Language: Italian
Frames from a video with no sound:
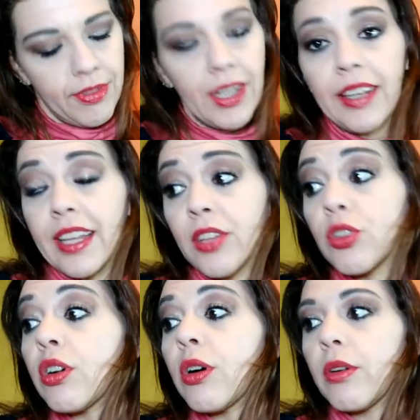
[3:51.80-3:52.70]

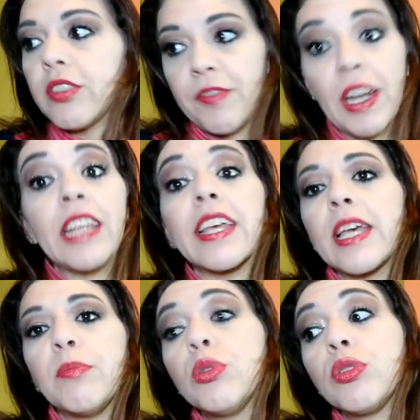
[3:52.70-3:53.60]
intanto se vedete
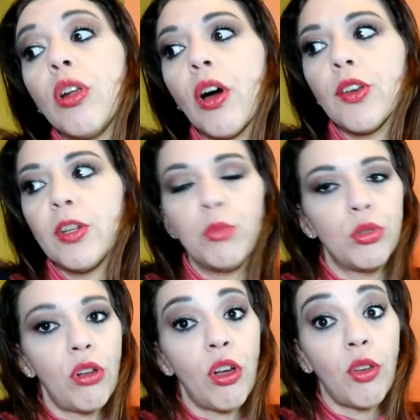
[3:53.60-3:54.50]
che butto l'occhio
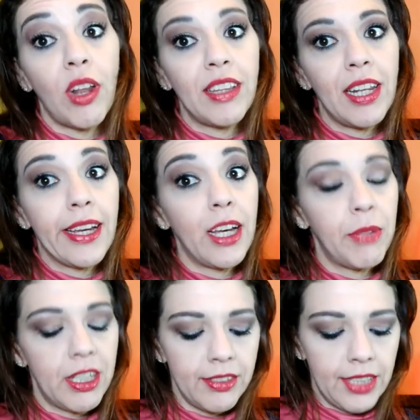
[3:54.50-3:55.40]
butto l'occhio alla
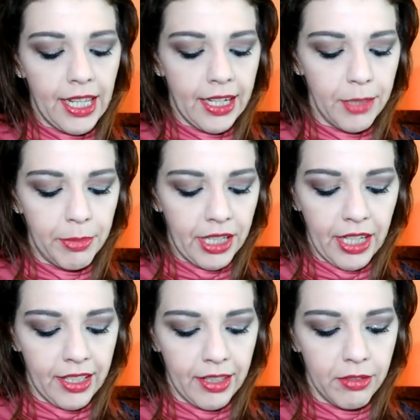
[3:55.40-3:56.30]
telecamera esterna
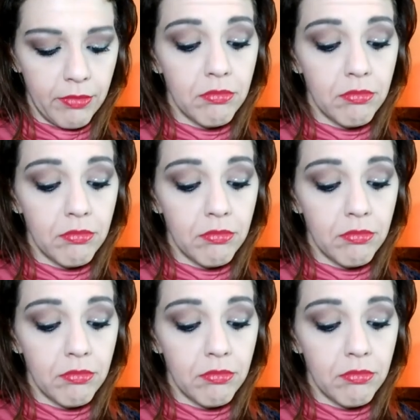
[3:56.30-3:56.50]
perché